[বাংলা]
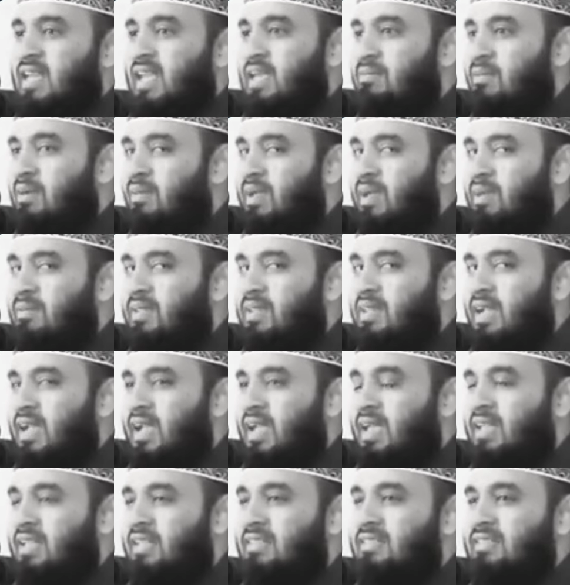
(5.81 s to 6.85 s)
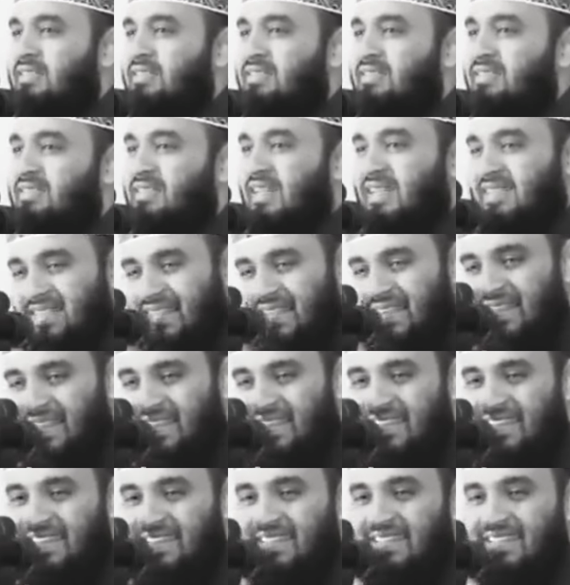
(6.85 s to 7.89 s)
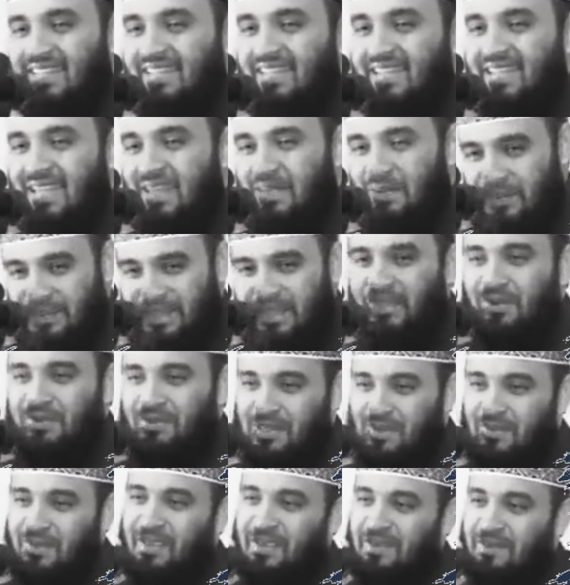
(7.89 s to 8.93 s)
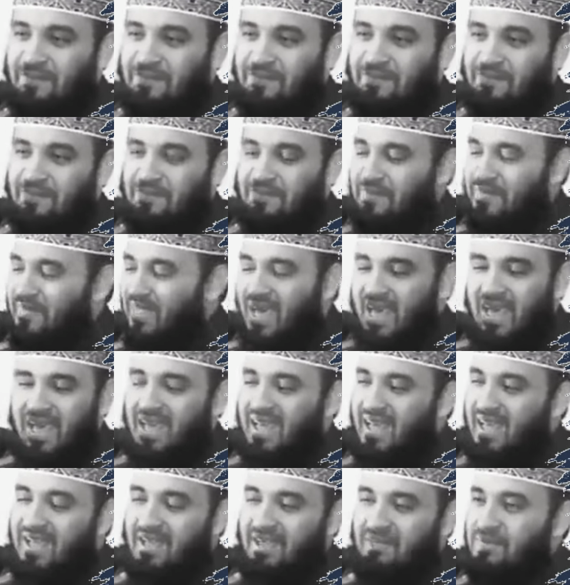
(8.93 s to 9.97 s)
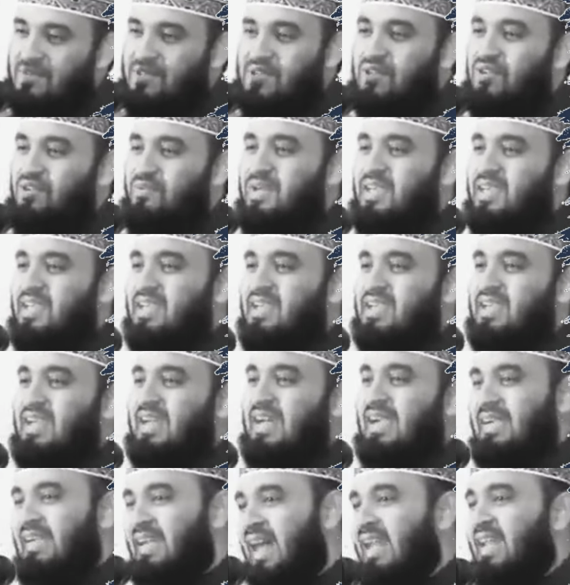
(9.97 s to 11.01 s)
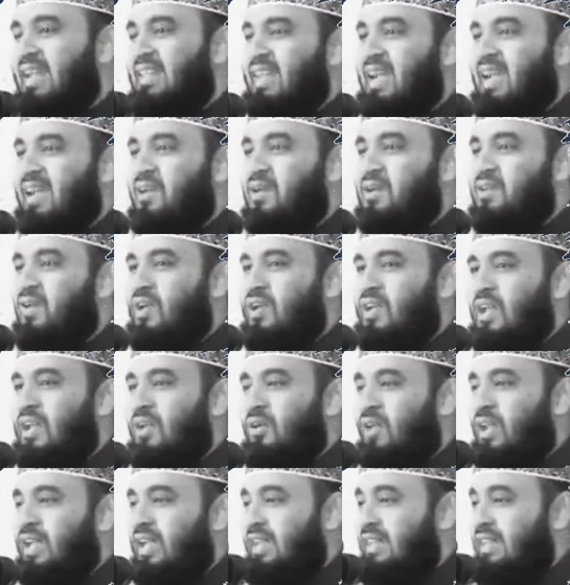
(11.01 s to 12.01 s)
নাই এইভাবে এমনে তাকায় আছে না নাই এভাবে তাকানো যাবে না বিষ্ণুনবী ডানে তাকানোর দরকার হলে